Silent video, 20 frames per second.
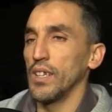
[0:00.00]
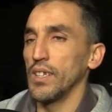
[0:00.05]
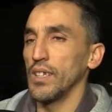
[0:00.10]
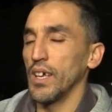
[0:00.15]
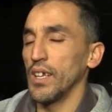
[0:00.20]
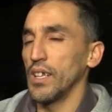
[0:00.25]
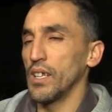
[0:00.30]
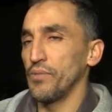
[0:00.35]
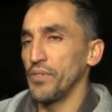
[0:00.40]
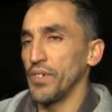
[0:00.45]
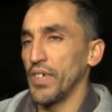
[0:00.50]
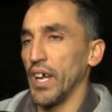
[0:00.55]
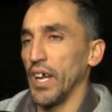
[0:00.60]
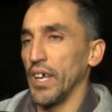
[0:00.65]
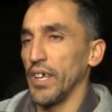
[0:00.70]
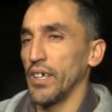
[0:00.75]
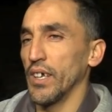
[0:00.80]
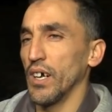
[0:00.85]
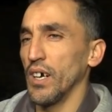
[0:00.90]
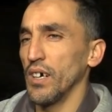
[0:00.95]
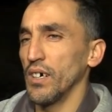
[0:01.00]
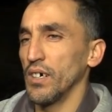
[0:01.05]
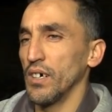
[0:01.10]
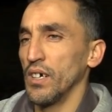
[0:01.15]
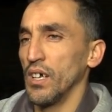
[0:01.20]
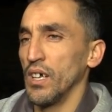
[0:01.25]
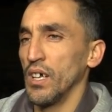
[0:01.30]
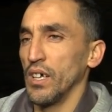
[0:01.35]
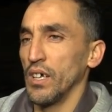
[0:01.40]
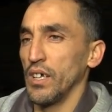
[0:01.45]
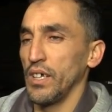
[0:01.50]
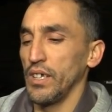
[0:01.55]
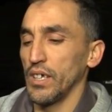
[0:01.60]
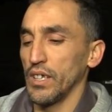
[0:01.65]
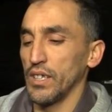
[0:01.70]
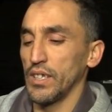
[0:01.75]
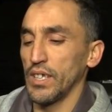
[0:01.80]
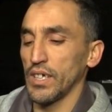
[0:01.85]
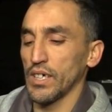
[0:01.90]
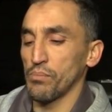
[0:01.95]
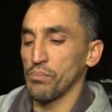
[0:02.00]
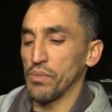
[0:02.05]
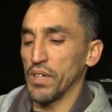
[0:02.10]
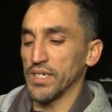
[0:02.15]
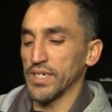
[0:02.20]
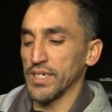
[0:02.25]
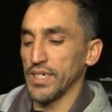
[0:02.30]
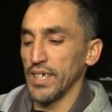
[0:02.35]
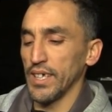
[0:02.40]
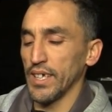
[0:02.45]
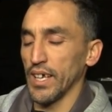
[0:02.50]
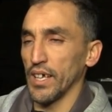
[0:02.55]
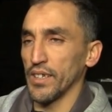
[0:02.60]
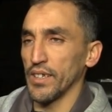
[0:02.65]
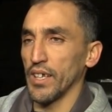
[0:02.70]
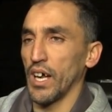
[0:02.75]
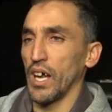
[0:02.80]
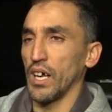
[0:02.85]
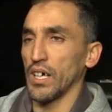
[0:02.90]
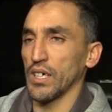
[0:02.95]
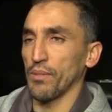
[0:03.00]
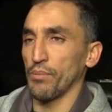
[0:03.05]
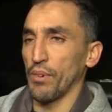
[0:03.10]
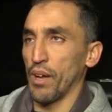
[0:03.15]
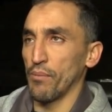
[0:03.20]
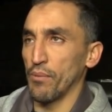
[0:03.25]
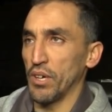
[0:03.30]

هذه الآلة فلاحية هي تدير البلاستيك عندها أربع